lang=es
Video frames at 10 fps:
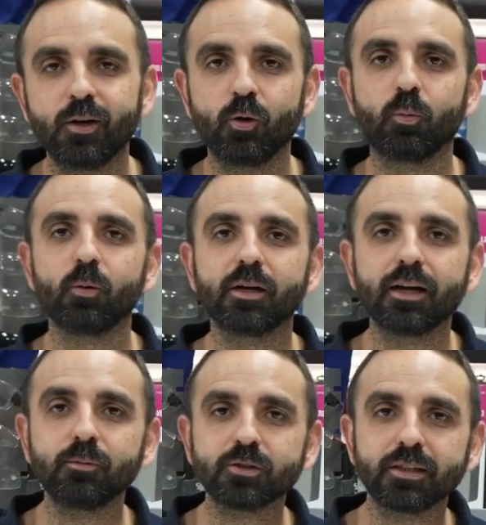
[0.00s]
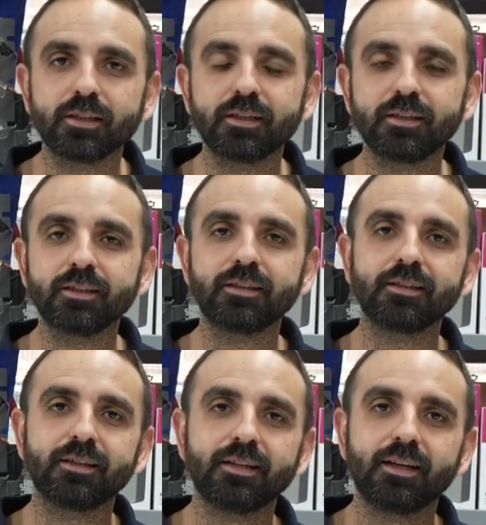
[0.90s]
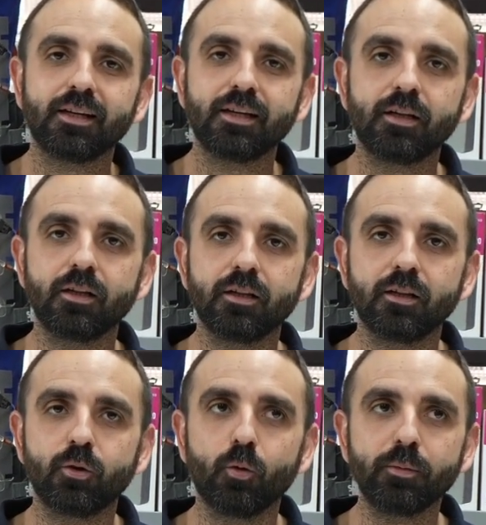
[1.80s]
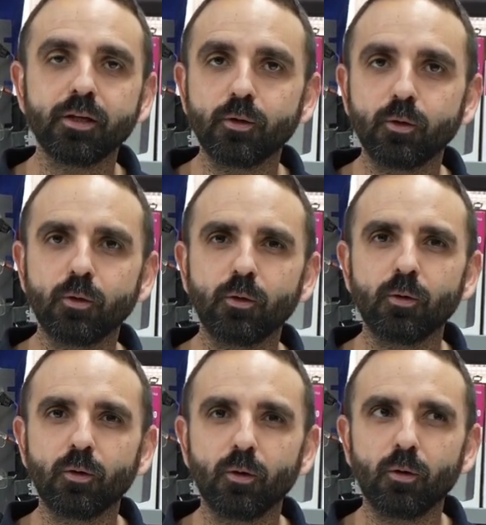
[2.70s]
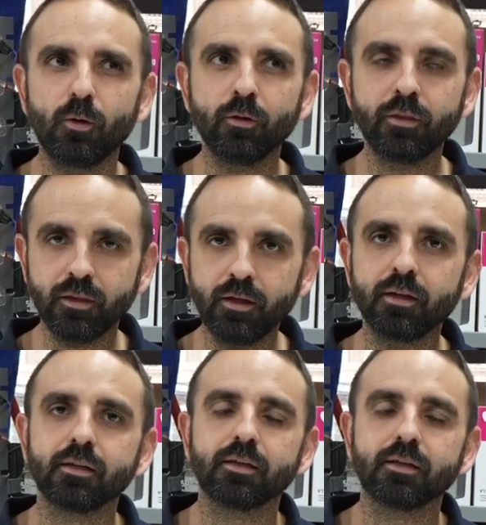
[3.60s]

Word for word: lo publicaremos en el domingo 11,